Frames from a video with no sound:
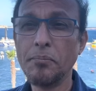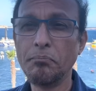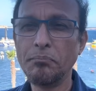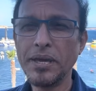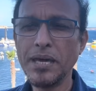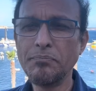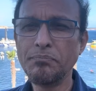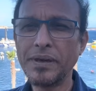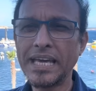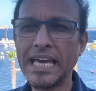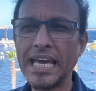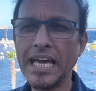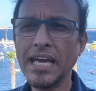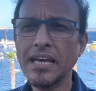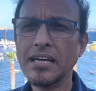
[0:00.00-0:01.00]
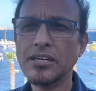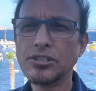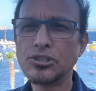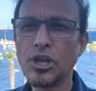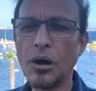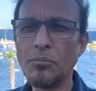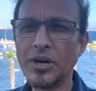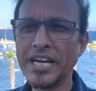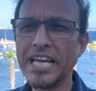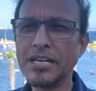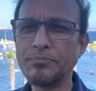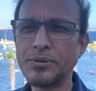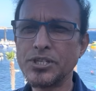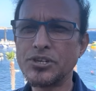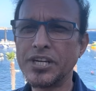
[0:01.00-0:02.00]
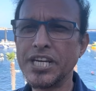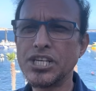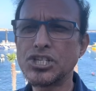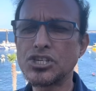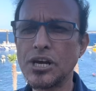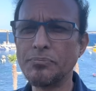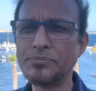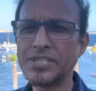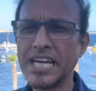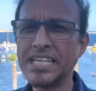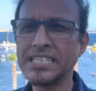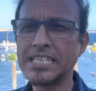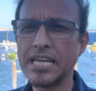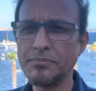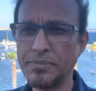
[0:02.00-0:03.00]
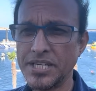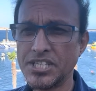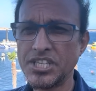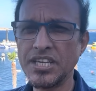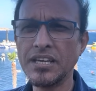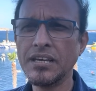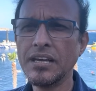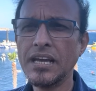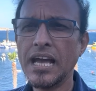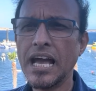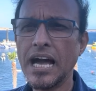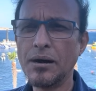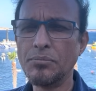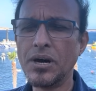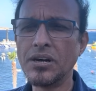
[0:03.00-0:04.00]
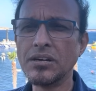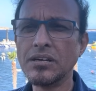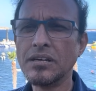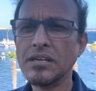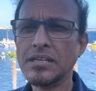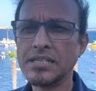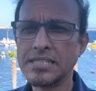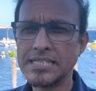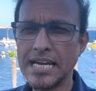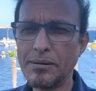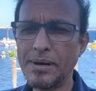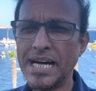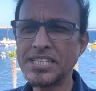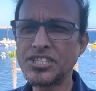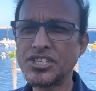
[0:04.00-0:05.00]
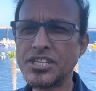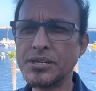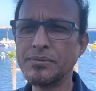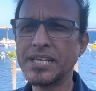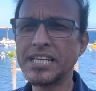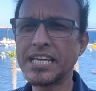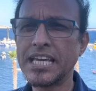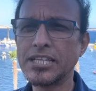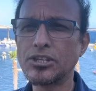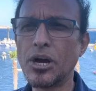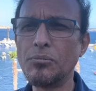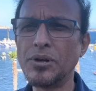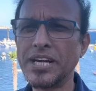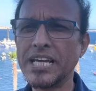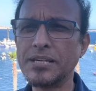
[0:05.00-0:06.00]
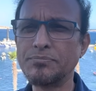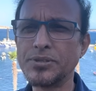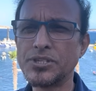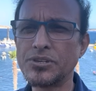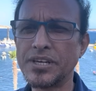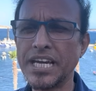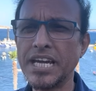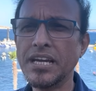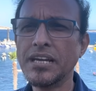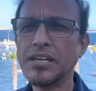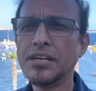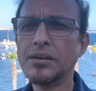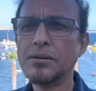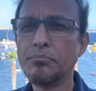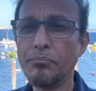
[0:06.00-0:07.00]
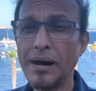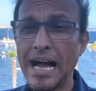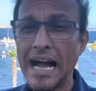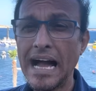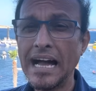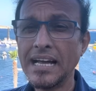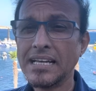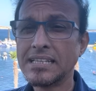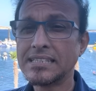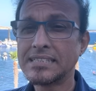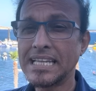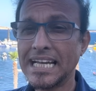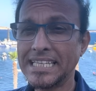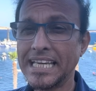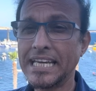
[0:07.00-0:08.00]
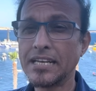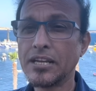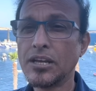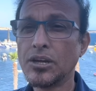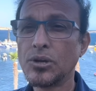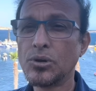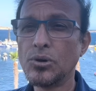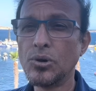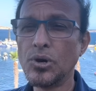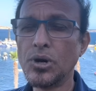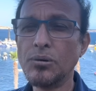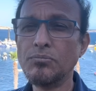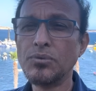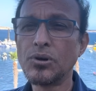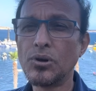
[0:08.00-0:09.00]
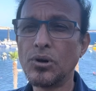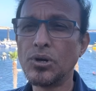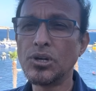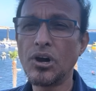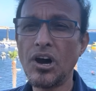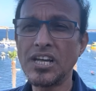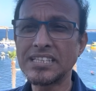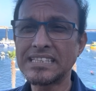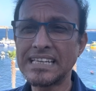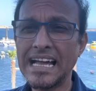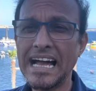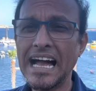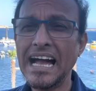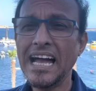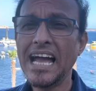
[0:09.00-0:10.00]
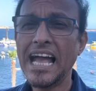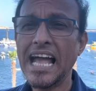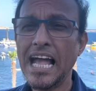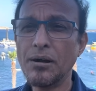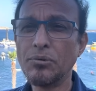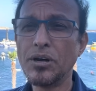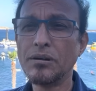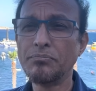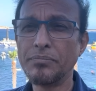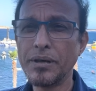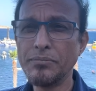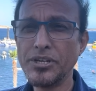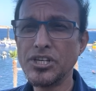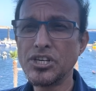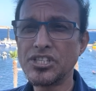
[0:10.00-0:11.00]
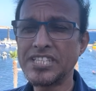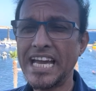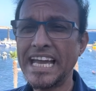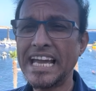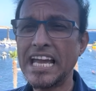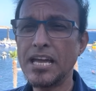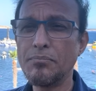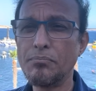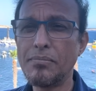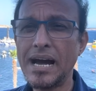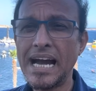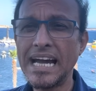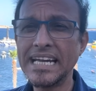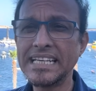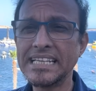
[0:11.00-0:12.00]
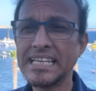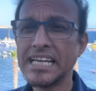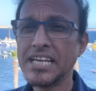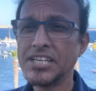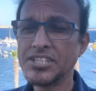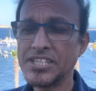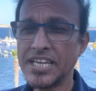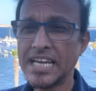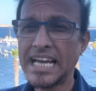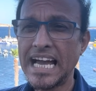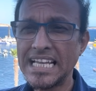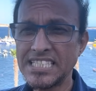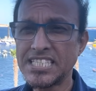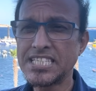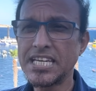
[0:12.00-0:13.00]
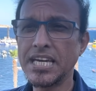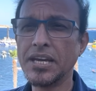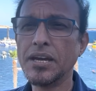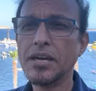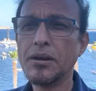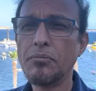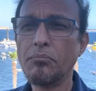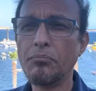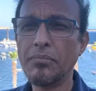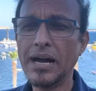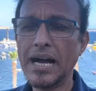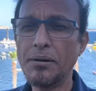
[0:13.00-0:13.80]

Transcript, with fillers: বিএমপিকে দমনের পিছনে সবচাইতে বেশি এবং জামাত শিবিরকে দমনের পিছনে বা তাদের গোম কোন হত্যা এবং বিভিন্ন জায়গায় মাইড যে খাচ্ছে বা